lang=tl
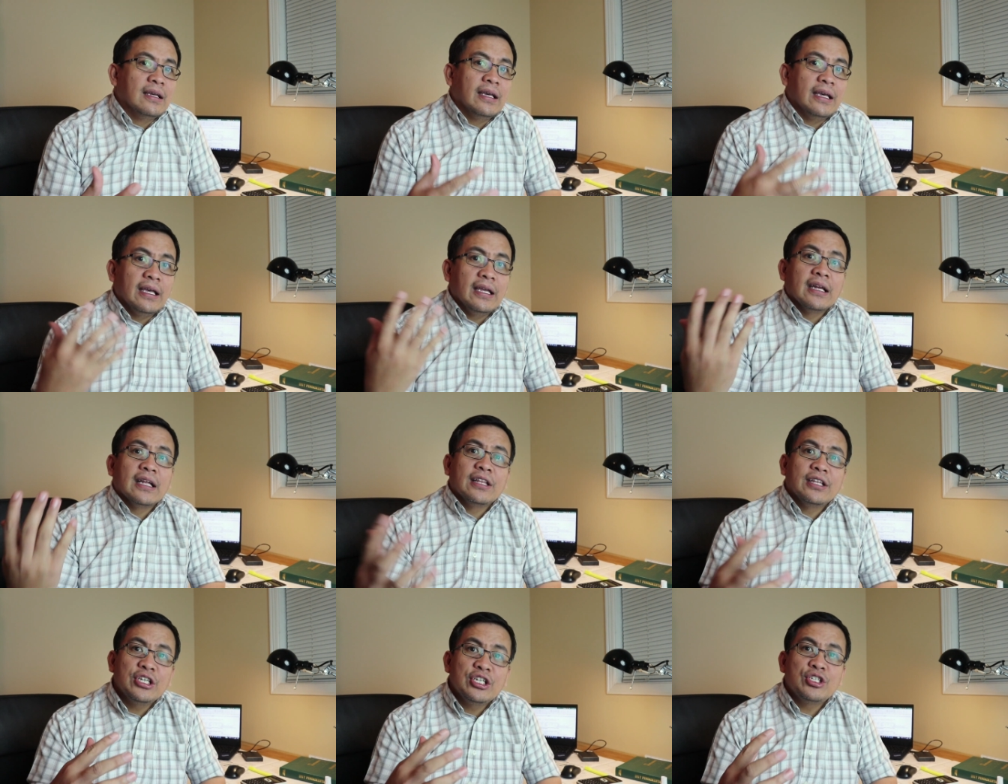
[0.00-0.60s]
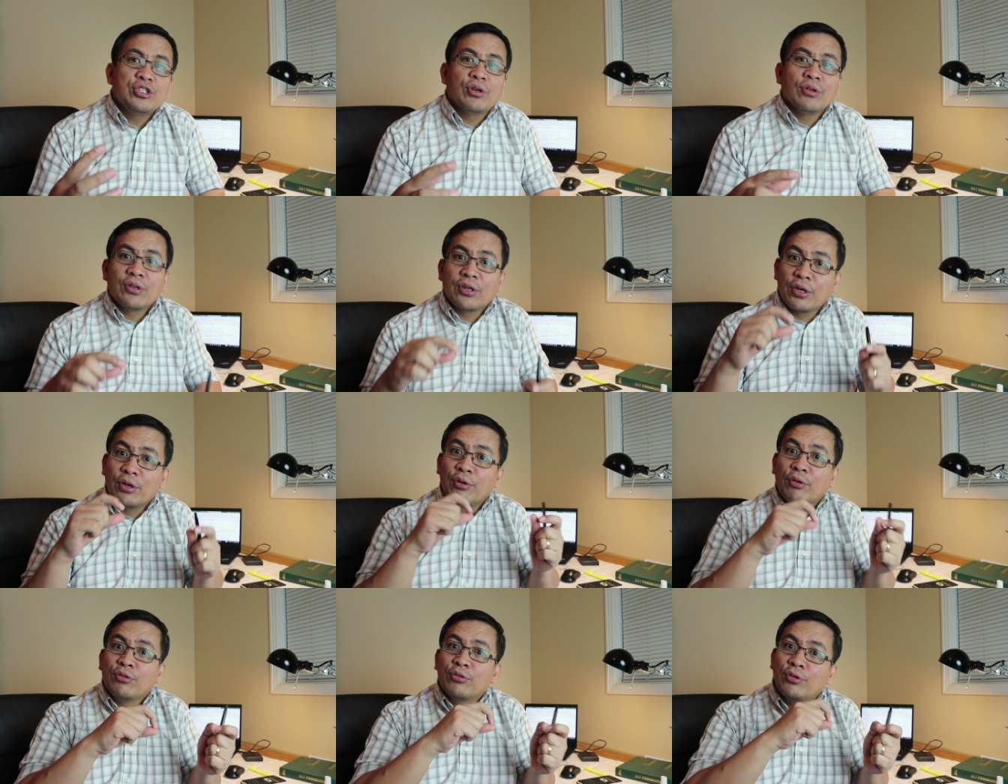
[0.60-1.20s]
in addition,
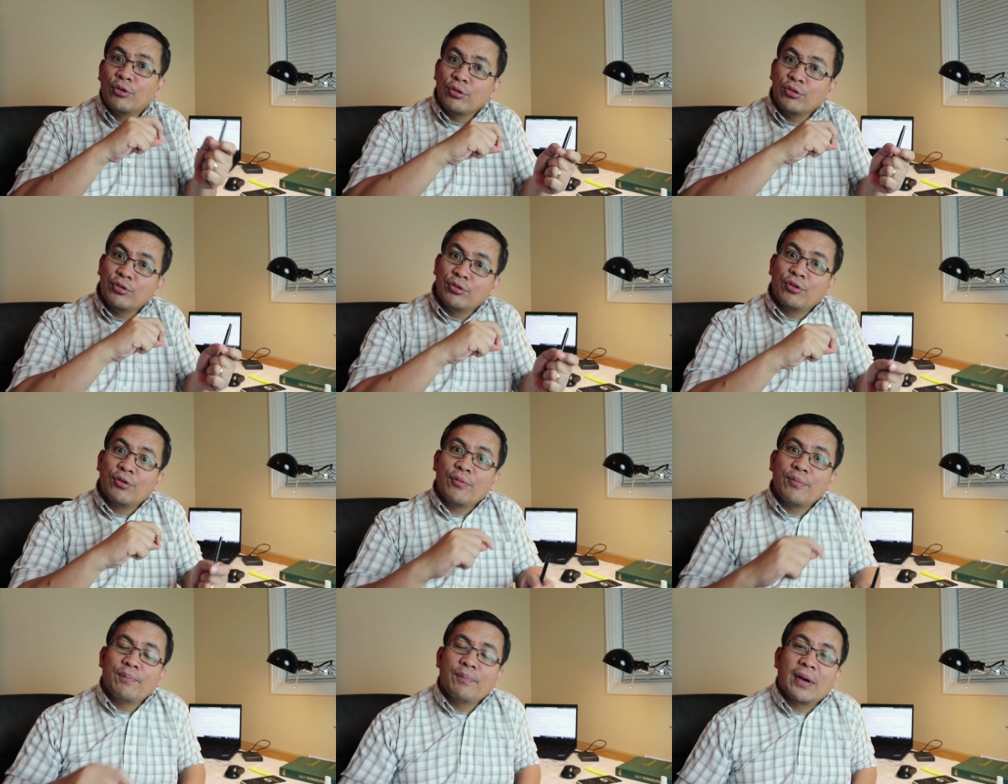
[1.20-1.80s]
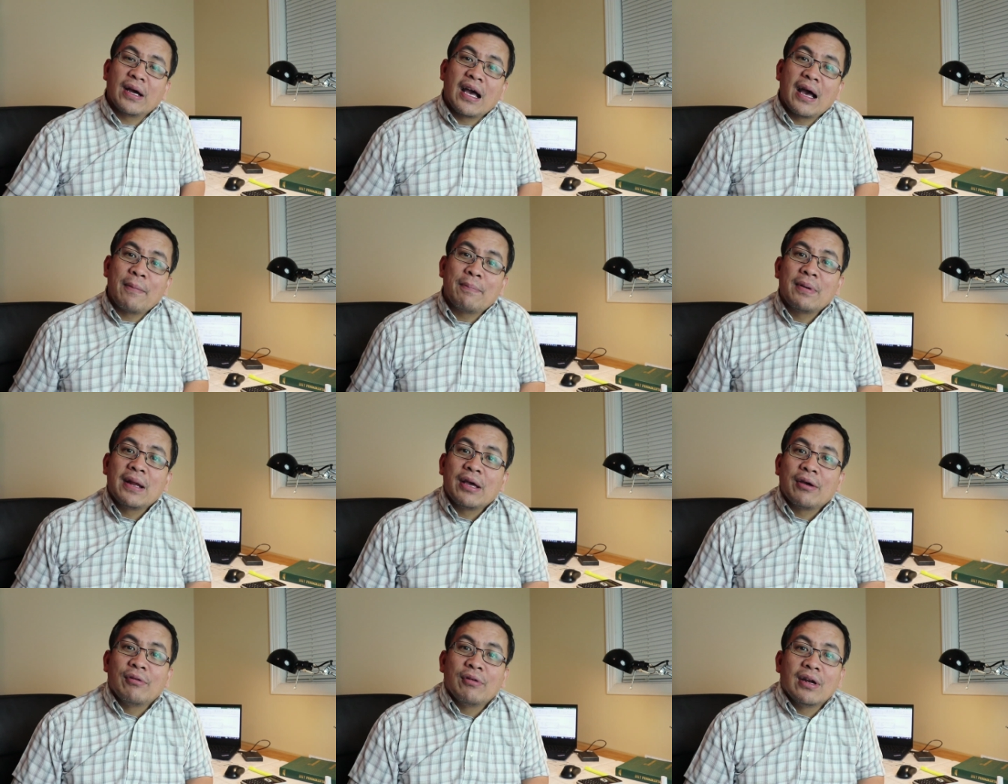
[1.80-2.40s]
karugtong tong
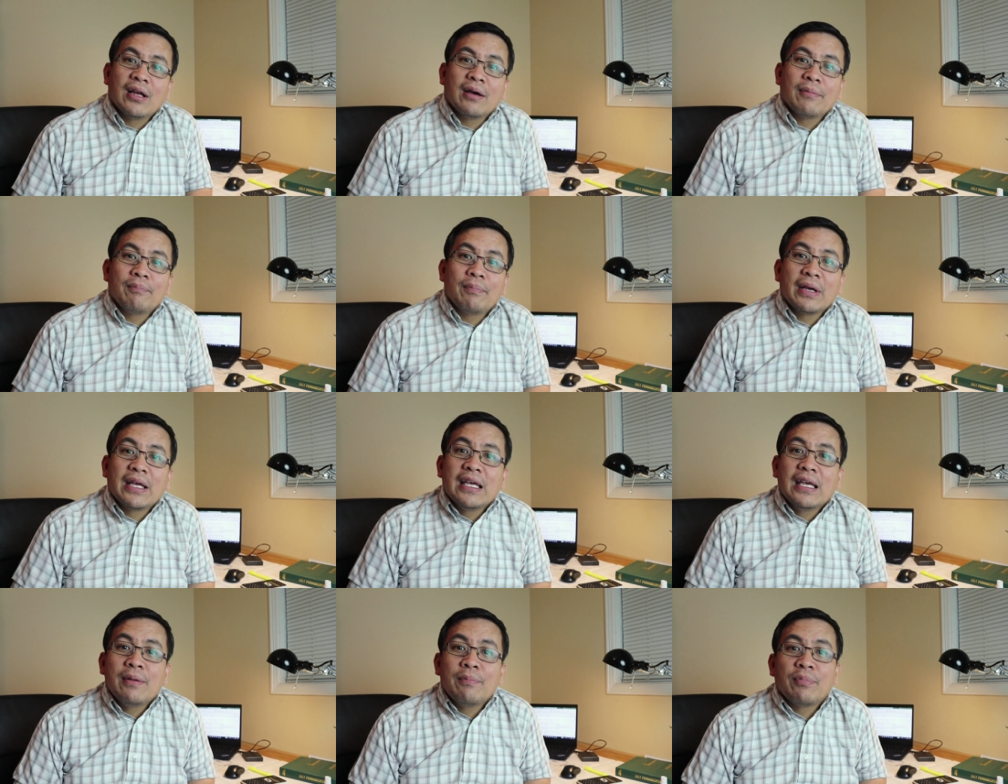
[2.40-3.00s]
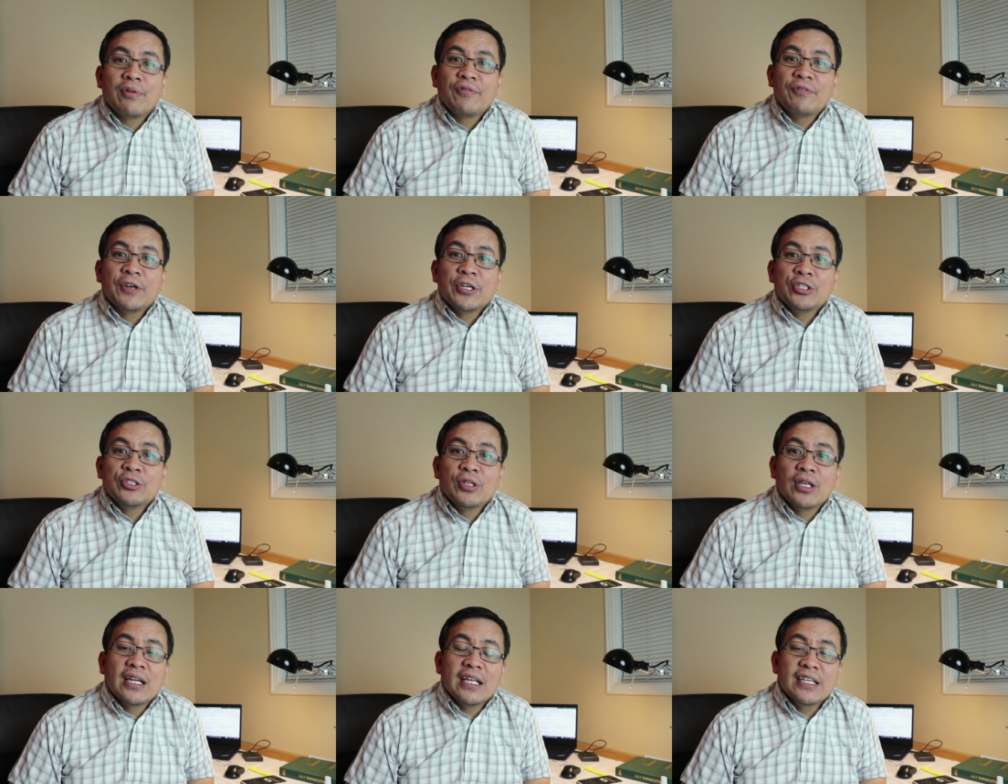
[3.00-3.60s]
pag-apply ko ng pagiging
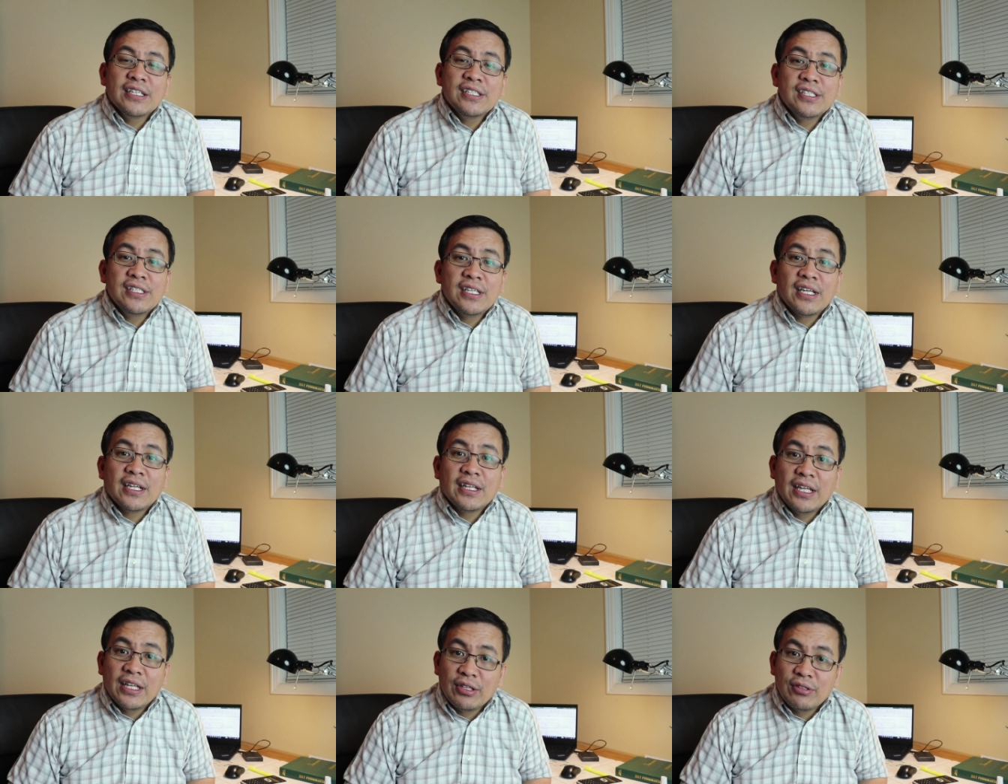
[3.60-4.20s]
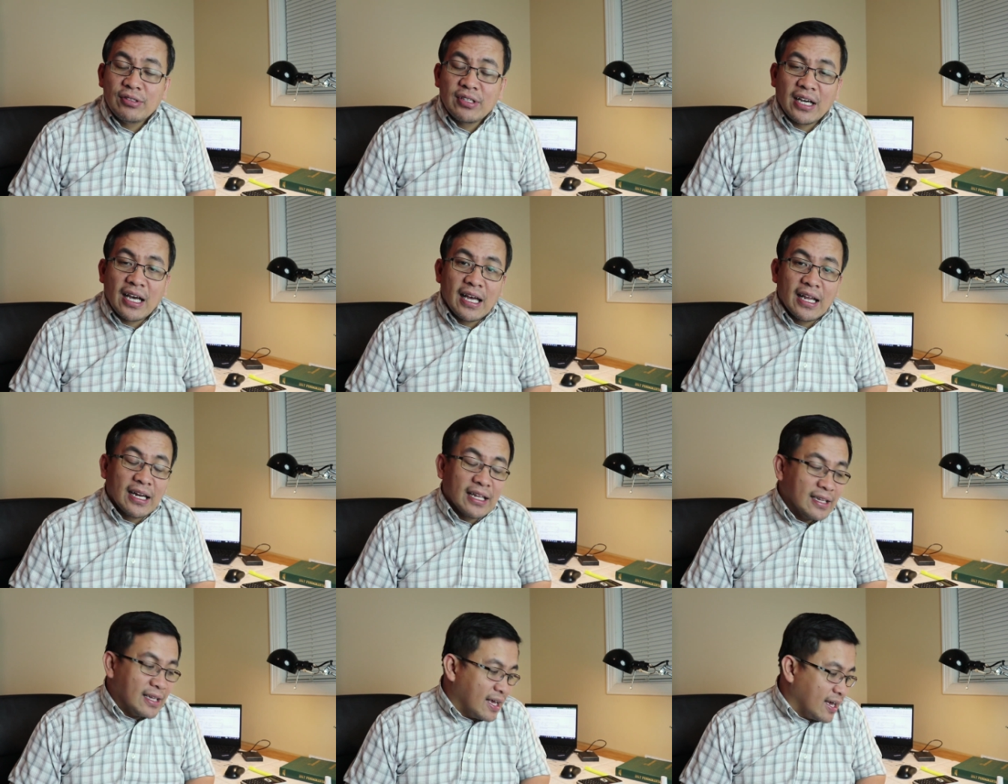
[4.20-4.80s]
professional engineer dito sa
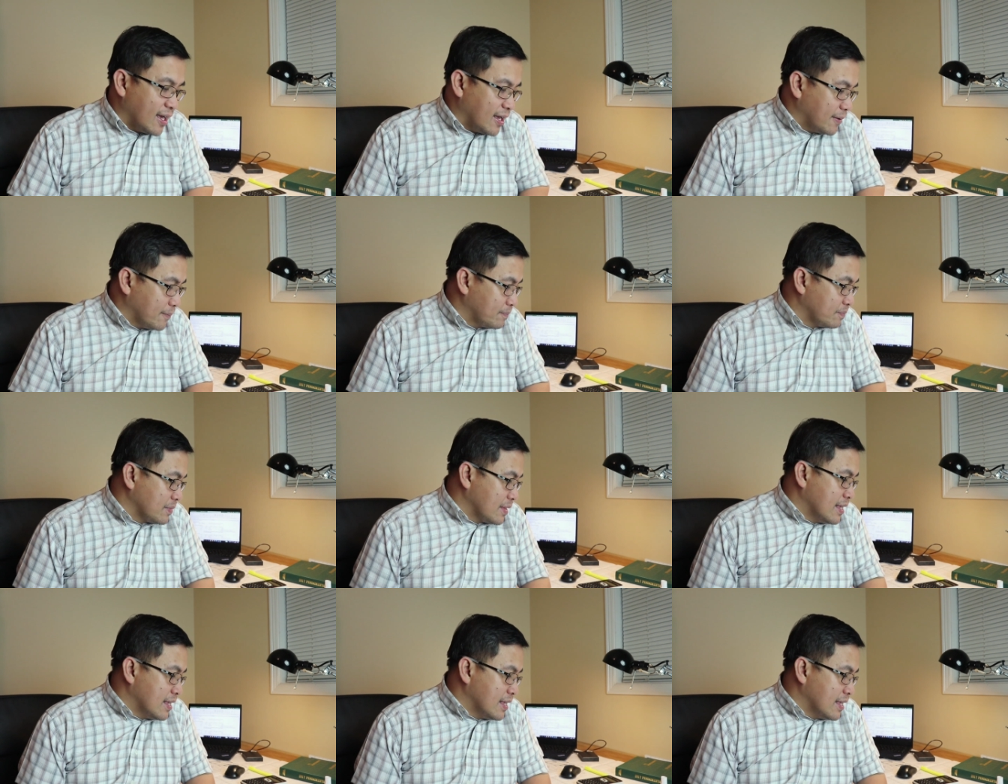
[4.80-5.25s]
Canada.